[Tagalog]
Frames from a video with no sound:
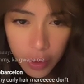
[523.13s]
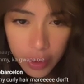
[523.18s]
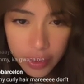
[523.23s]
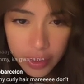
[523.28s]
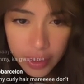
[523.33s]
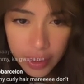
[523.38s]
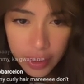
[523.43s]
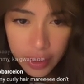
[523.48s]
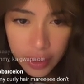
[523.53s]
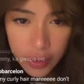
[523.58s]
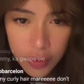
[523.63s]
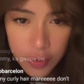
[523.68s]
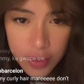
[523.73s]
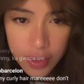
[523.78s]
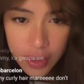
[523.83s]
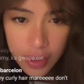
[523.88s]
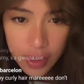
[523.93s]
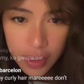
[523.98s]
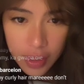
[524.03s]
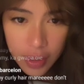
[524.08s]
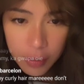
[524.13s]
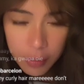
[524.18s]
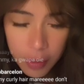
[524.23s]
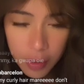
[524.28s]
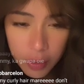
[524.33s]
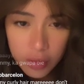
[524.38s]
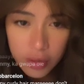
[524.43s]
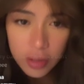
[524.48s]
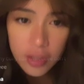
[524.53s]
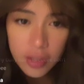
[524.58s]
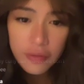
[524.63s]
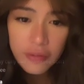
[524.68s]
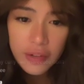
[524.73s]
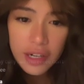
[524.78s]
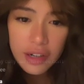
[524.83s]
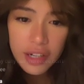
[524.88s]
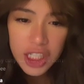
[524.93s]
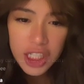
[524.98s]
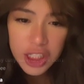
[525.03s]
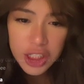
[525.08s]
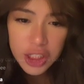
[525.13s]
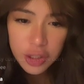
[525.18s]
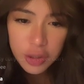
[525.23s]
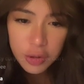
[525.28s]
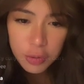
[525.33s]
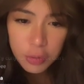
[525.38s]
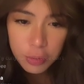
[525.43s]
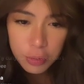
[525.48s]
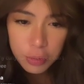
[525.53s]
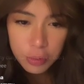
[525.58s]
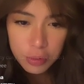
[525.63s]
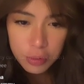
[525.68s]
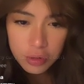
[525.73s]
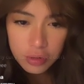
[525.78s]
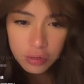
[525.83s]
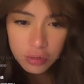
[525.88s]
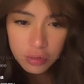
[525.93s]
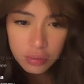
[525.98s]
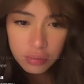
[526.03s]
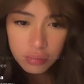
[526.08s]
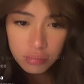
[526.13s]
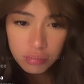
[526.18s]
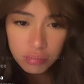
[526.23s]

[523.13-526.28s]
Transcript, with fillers: what can you say about... They're very cute.